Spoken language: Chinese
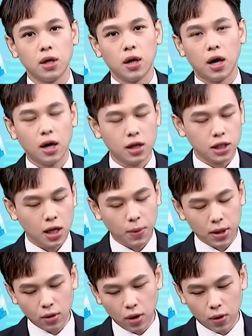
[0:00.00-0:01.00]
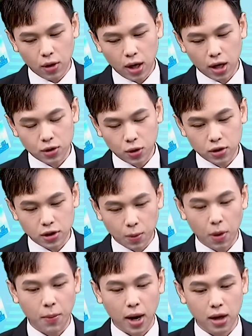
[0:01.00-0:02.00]
好，那下半段回来，你说怎
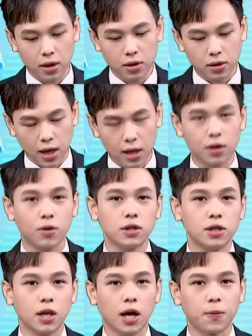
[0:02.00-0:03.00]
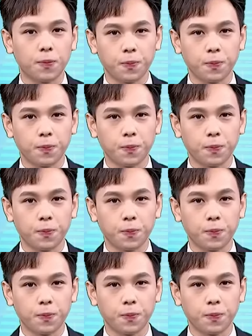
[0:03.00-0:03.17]
么买？打电话进来，